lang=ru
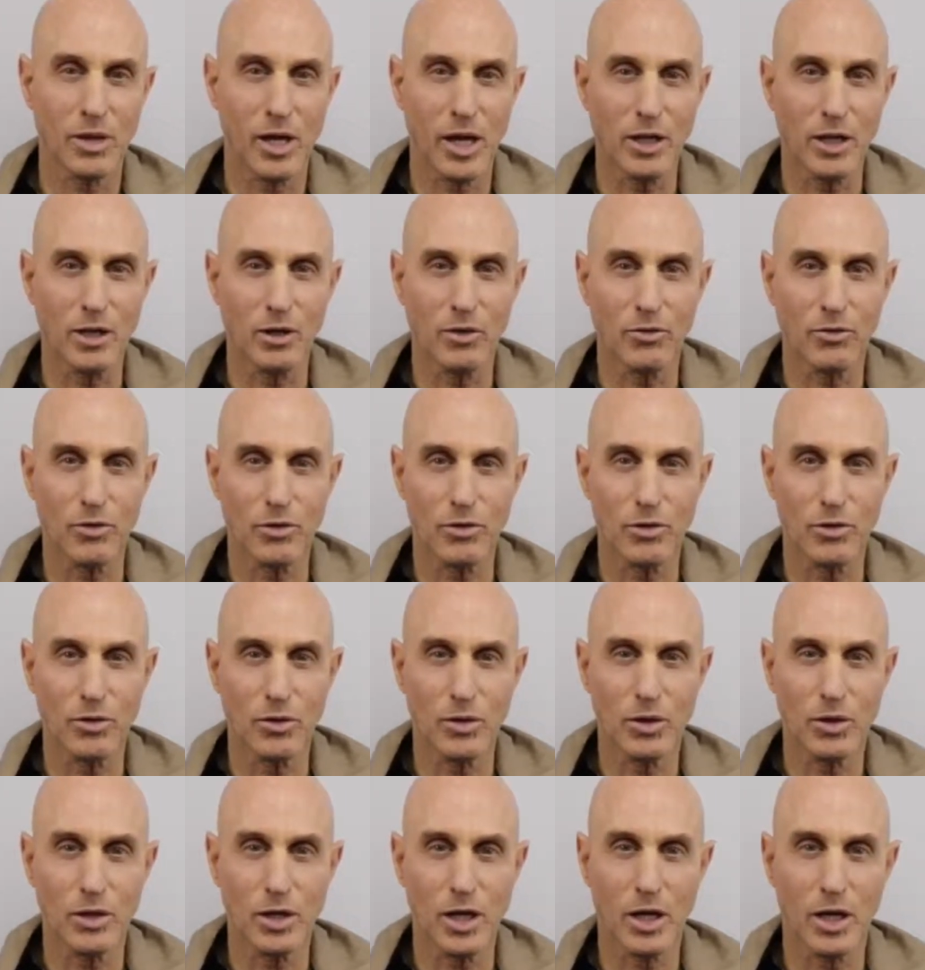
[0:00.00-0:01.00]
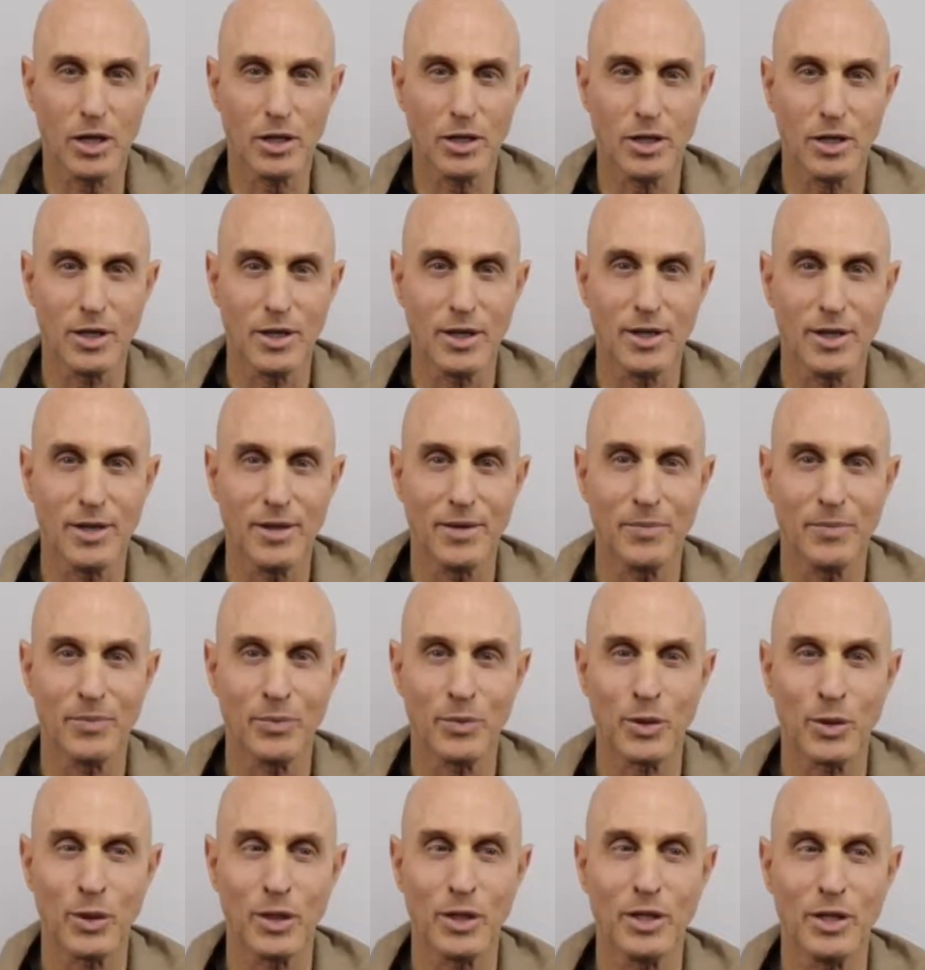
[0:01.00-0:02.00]
Спасибо тебе за это.
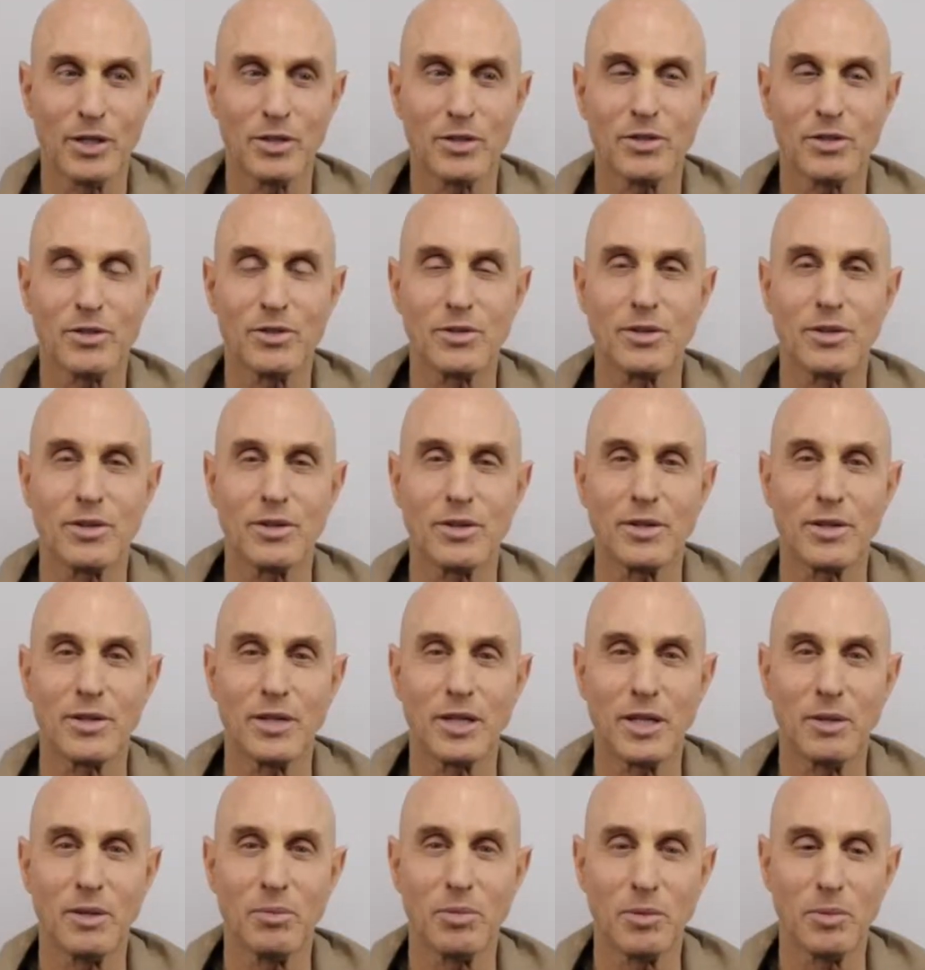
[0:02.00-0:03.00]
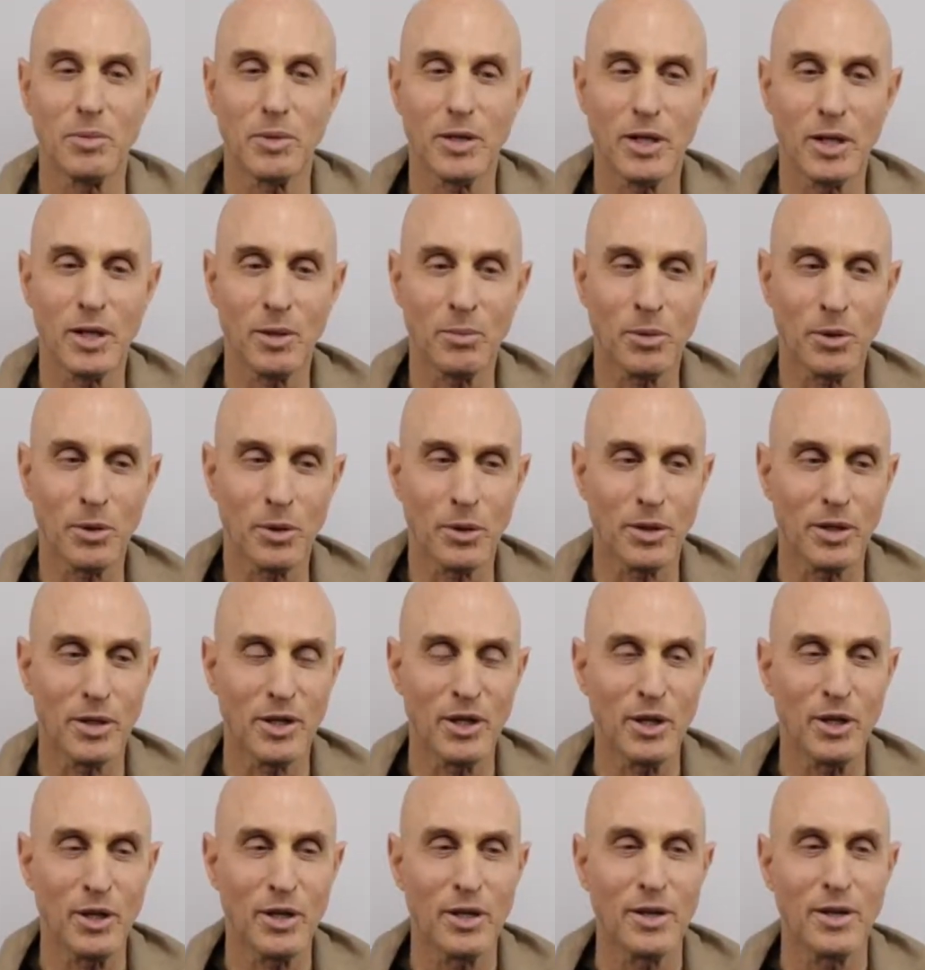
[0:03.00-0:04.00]
Это помогает стать
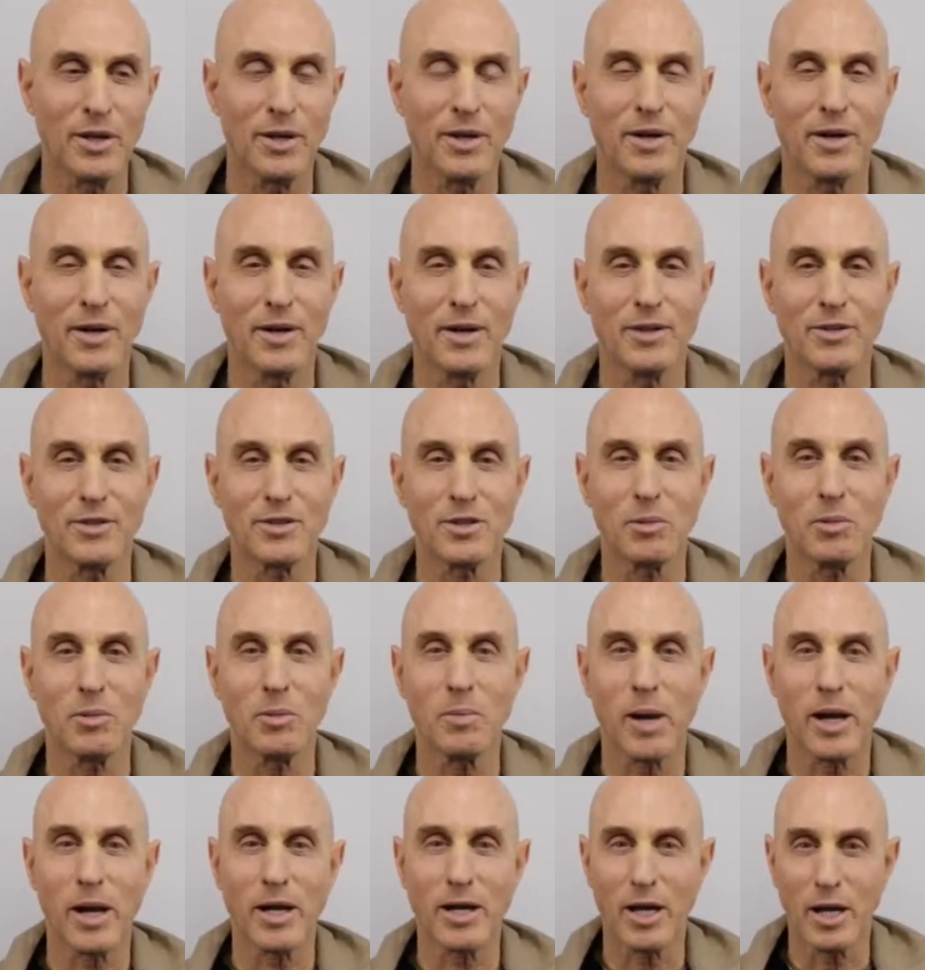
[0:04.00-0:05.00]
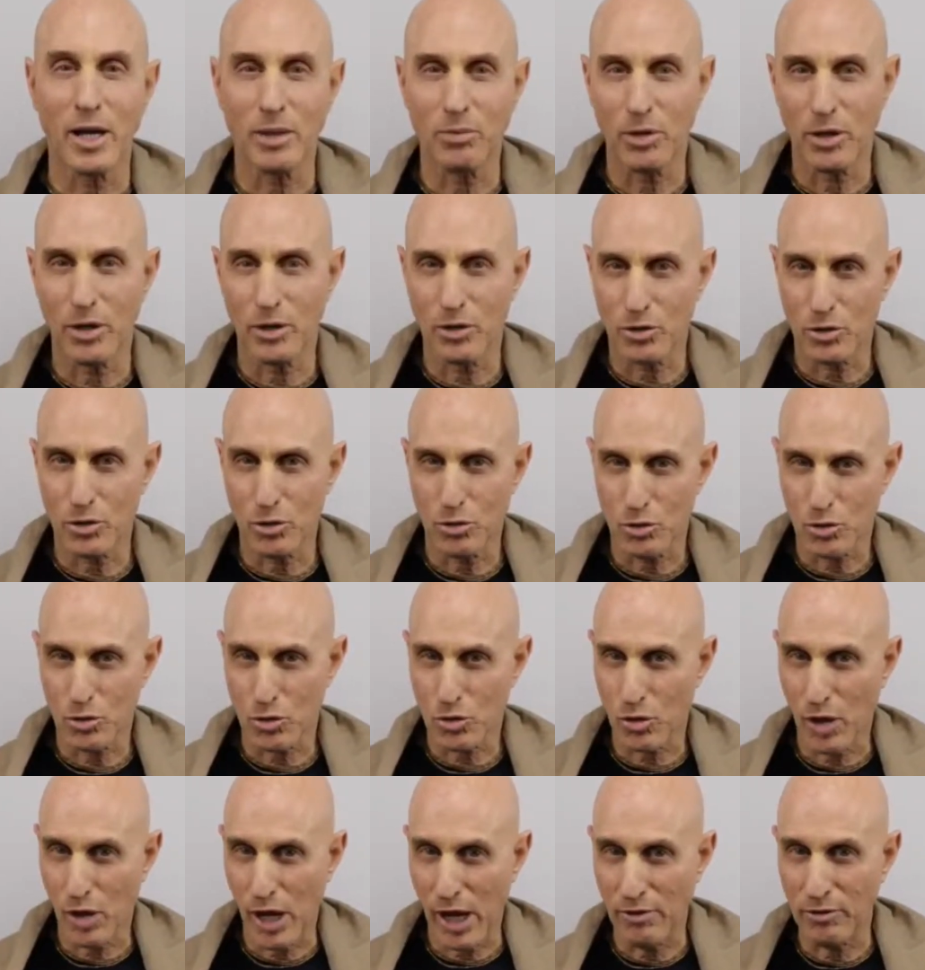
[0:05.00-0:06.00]
смиренным. С одним из моих духовных
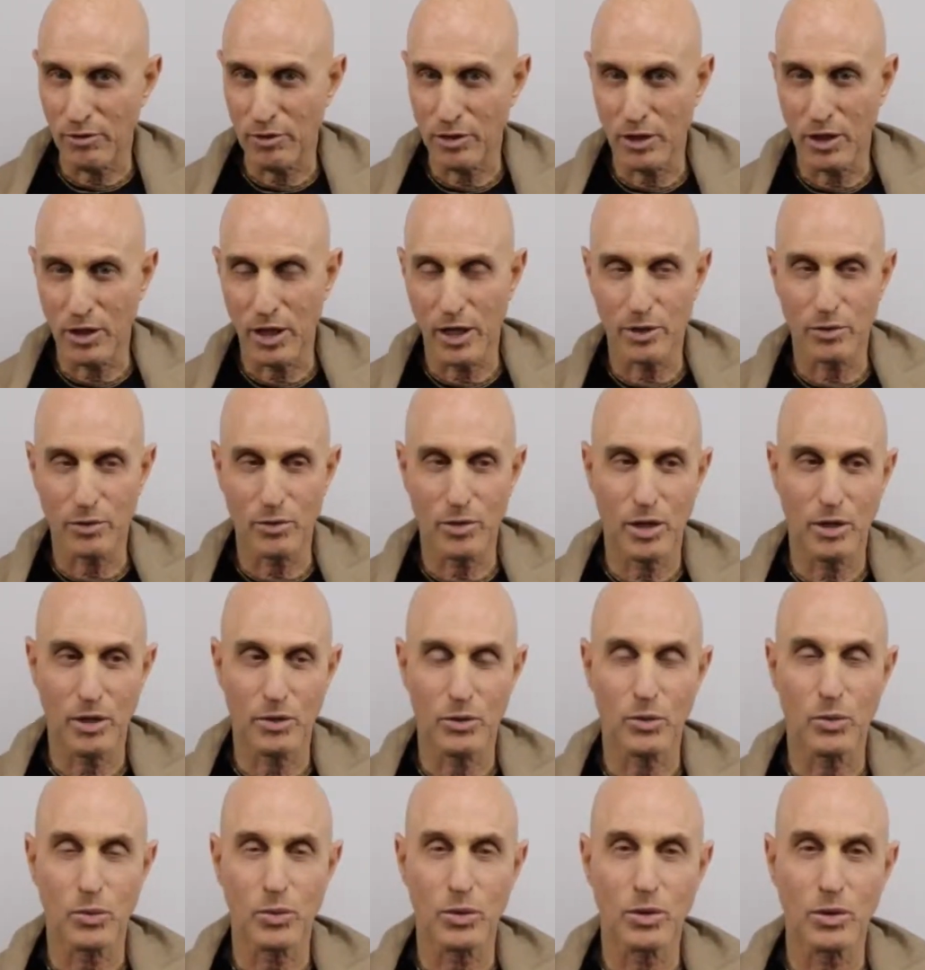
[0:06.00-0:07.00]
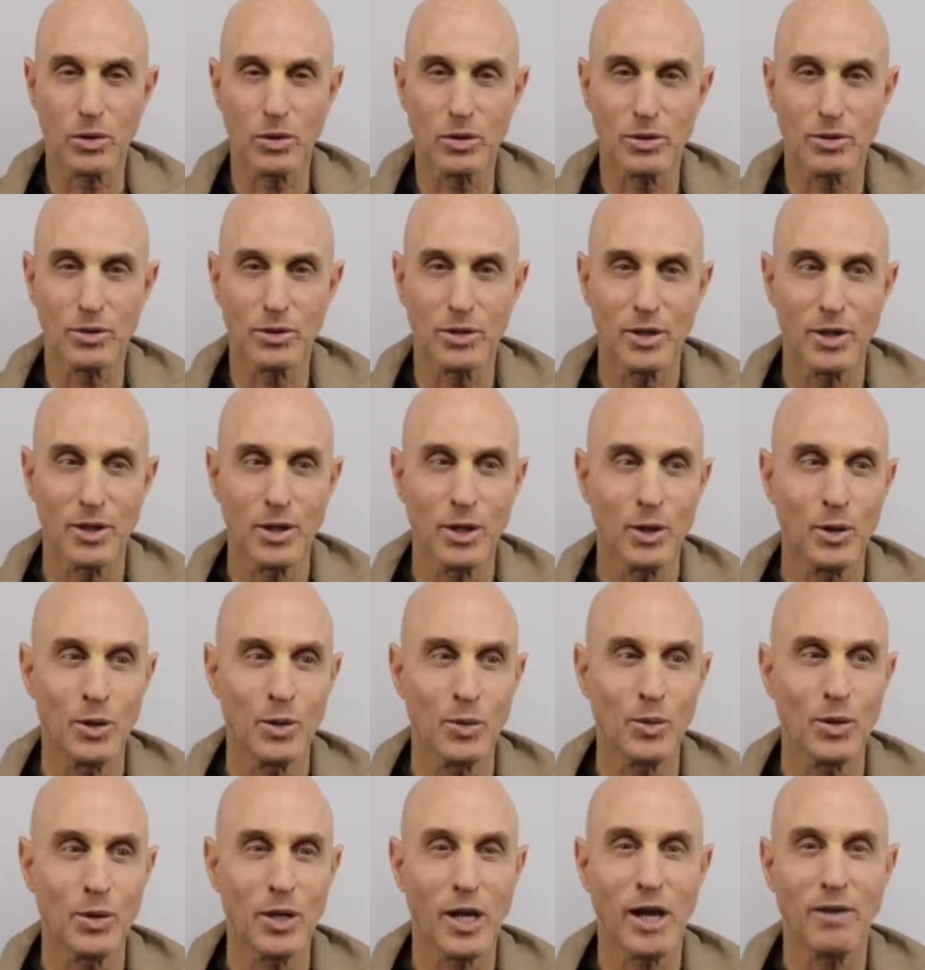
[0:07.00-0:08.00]
братьев, который много путешествует по всему миру,
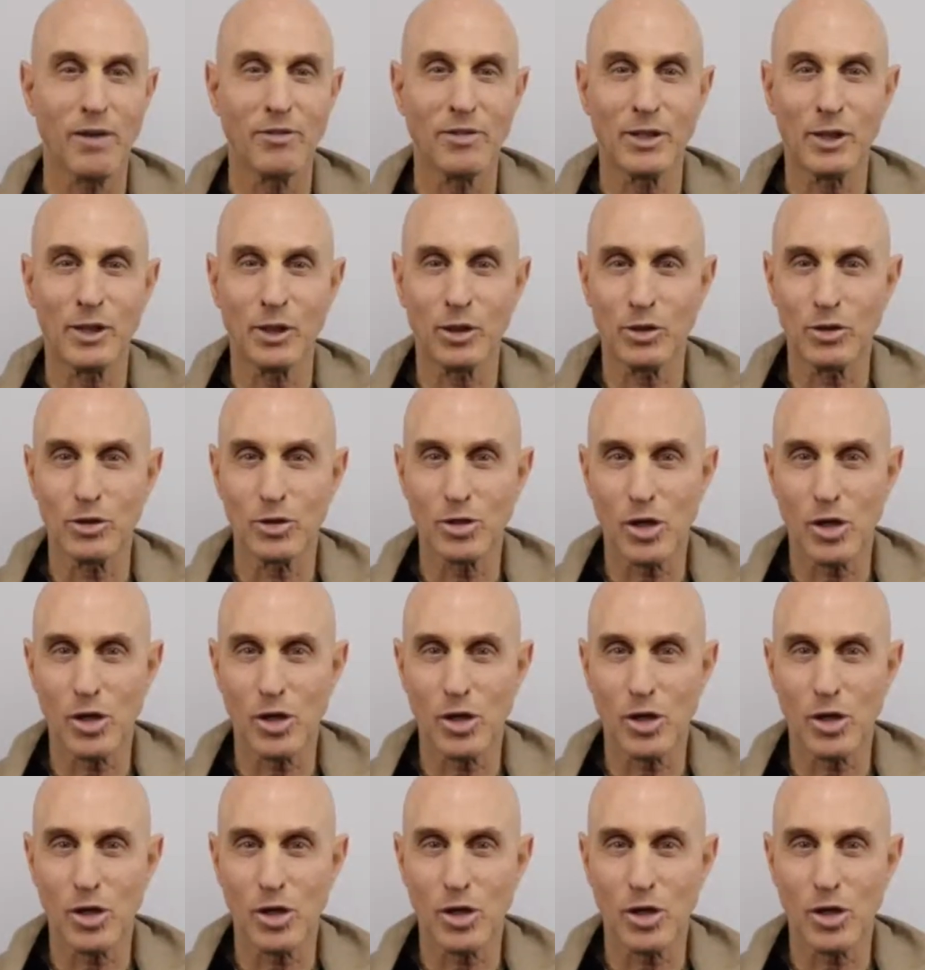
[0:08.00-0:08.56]
мы шутим.